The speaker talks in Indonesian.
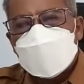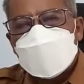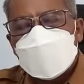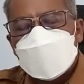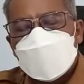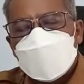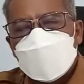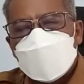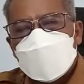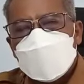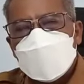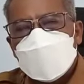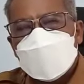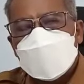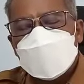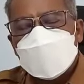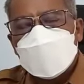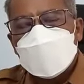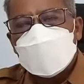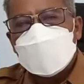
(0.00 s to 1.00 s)
yang
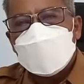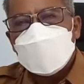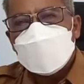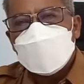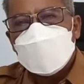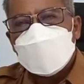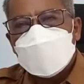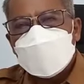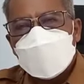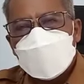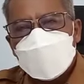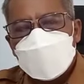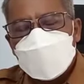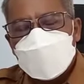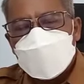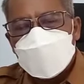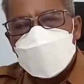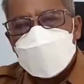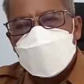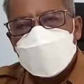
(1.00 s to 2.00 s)
sumbernya adalah dari
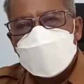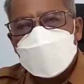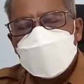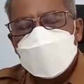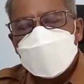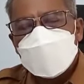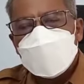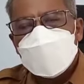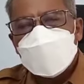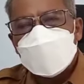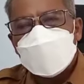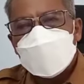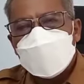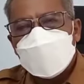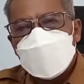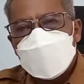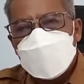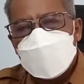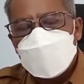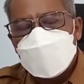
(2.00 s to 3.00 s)
APBN, dari
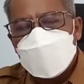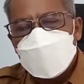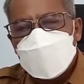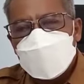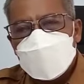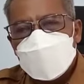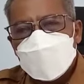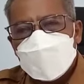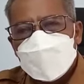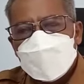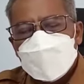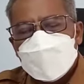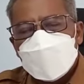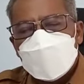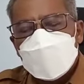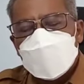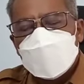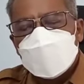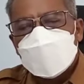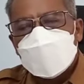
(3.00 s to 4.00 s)
APBD,
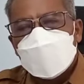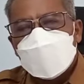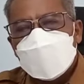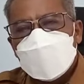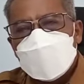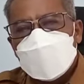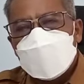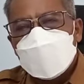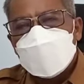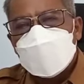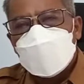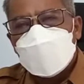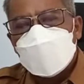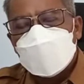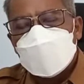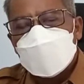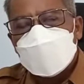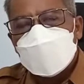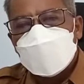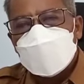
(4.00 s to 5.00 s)
baik provinsi
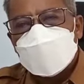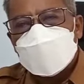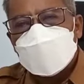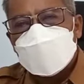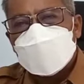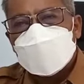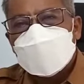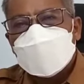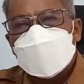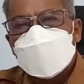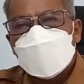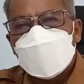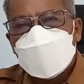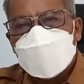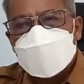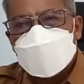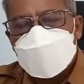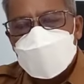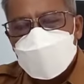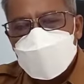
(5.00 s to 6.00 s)
maupun kabupaten ke
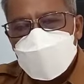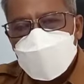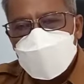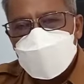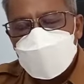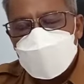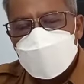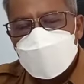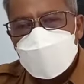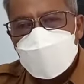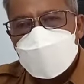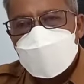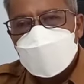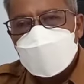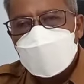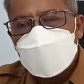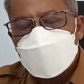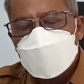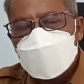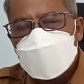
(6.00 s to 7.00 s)
rumah sakit,
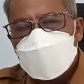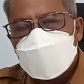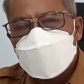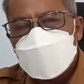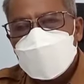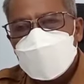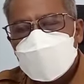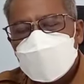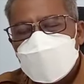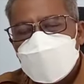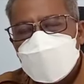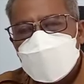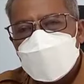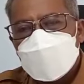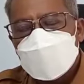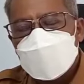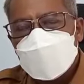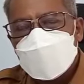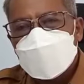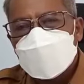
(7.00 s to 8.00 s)
maka posisinya
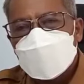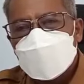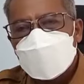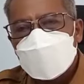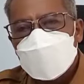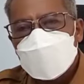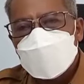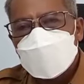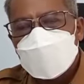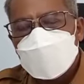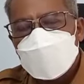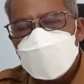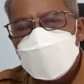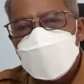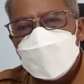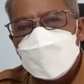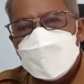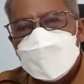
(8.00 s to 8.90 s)
dia adalah sebagai